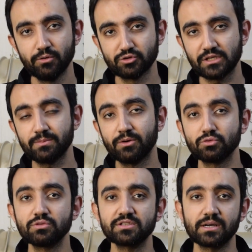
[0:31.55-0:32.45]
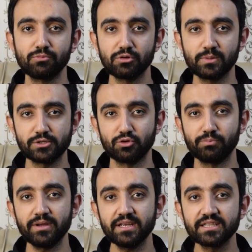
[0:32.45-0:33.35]
उसके बावजूद इसका बुक में शो
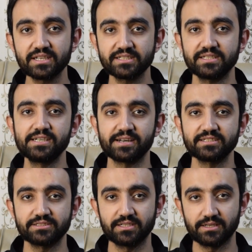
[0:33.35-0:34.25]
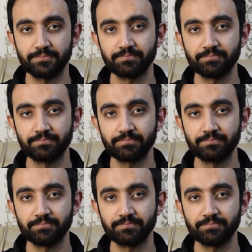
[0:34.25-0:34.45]
पे इतना ज़्यादा इंटरेस्ट था